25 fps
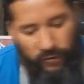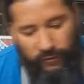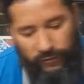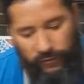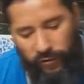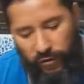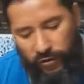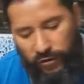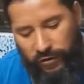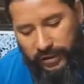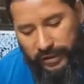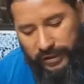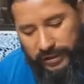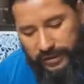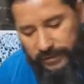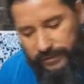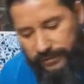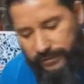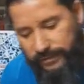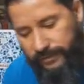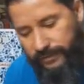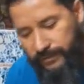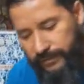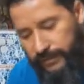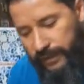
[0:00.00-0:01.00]
los bordes,
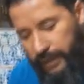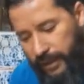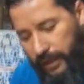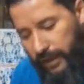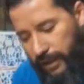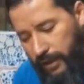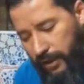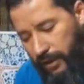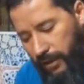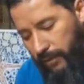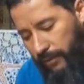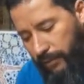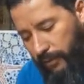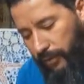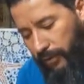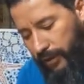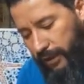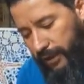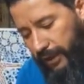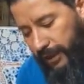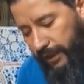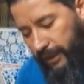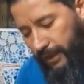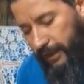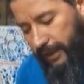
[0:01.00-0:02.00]

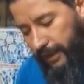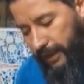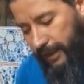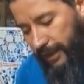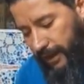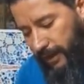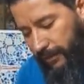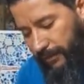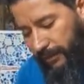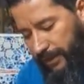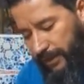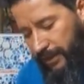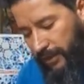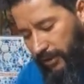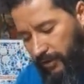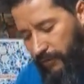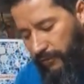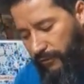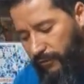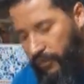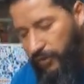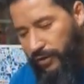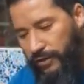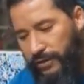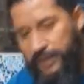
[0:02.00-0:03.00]
porque generalmente en
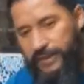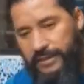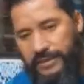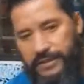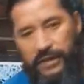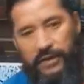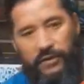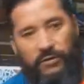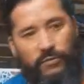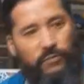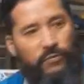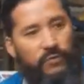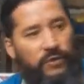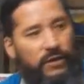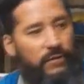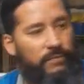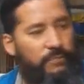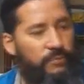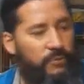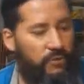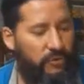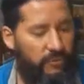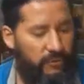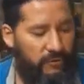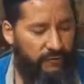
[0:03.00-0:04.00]
los bordes se acumula
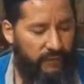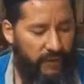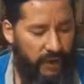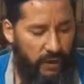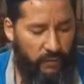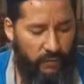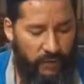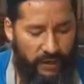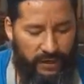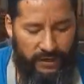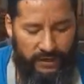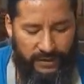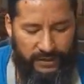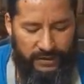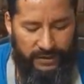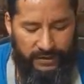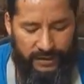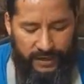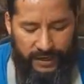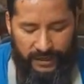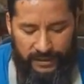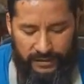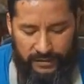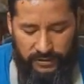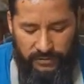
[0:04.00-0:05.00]
un poco de fraude. En este
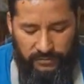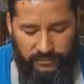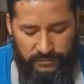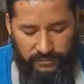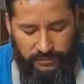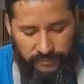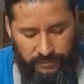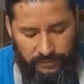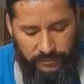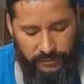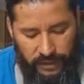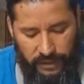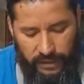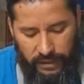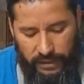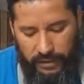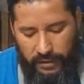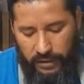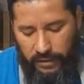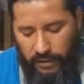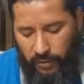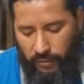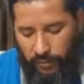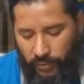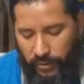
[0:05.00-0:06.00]
caso,
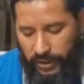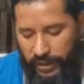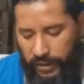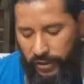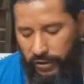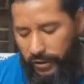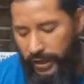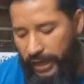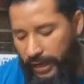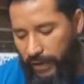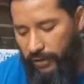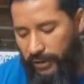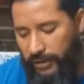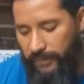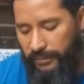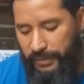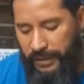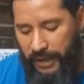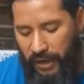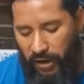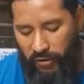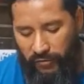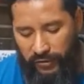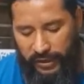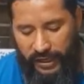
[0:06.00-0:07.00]
como que yo ya lo he
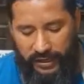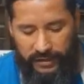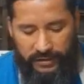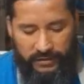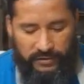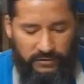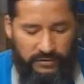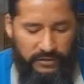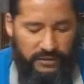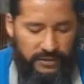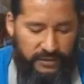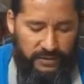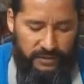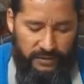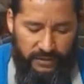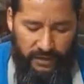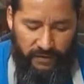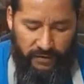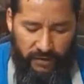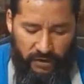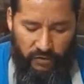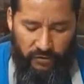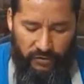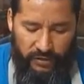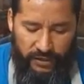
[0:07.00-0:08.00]
limpiado bien, entonces este
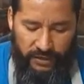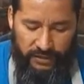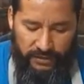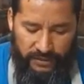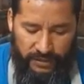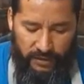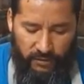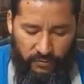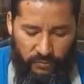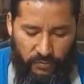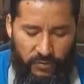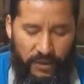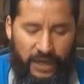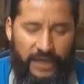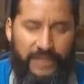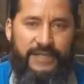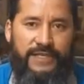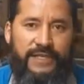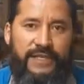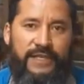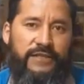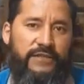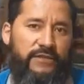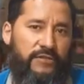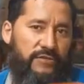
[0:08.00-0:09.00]
trabajo ya está como
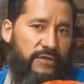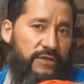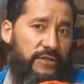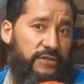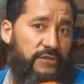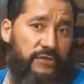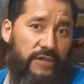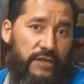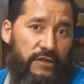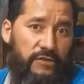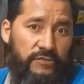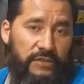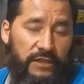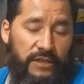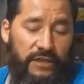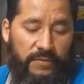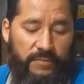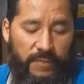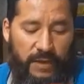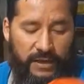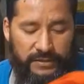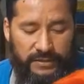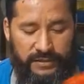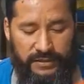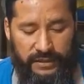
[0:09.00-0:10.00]
casi listo, de hecho ya no tiene
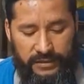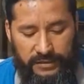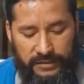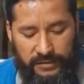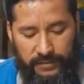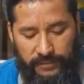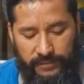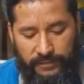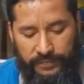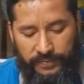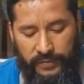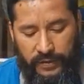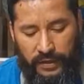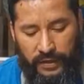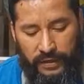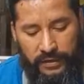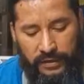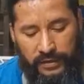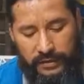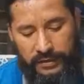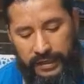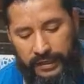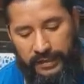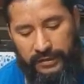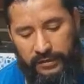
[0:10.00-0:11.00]
manchas,
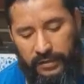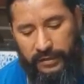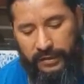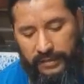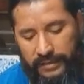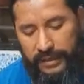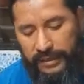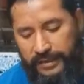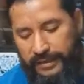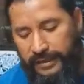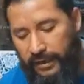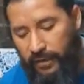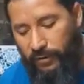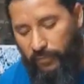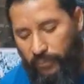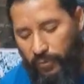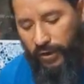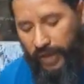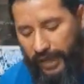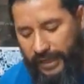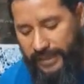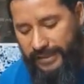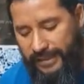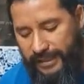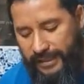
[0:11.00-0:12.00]
ya está, ya está como
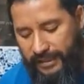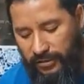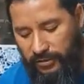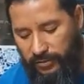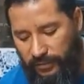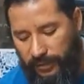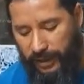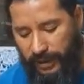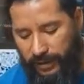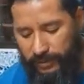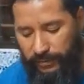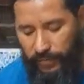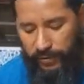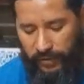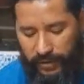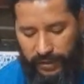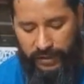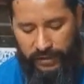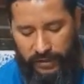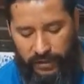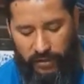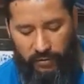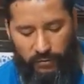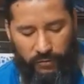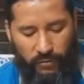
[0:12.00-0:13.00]
casi listo para
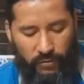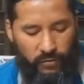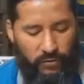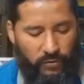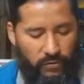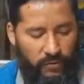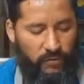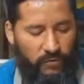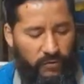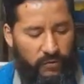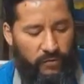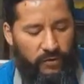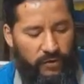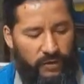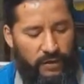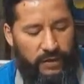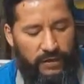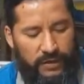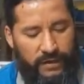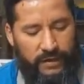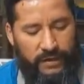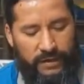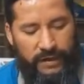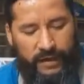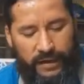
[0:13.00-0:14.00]
poder como
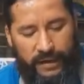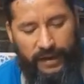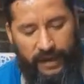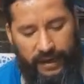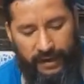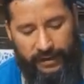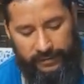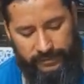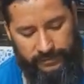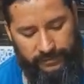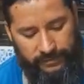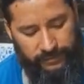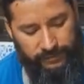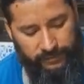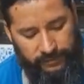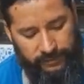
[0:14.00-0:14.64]
lacar.